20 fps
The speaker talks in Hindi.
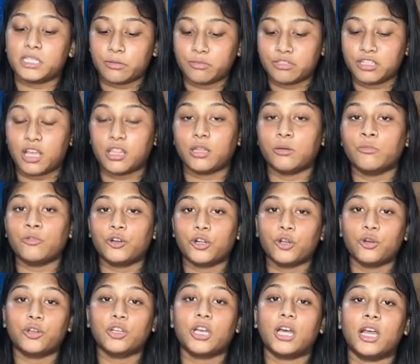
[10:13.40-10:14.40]
से भी ज़्यादा मोटे
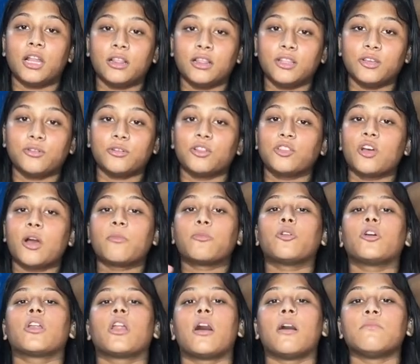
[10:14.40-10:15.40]
हो या हेल्दी हो ना तो
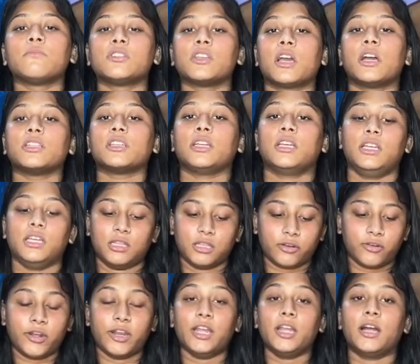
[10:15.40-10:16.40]
आपको आराम से आ जाएगी
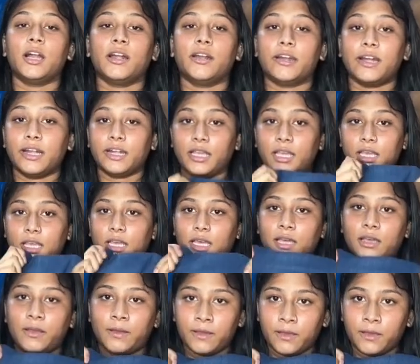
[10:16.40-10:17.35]
थ्री हंड्रेड की है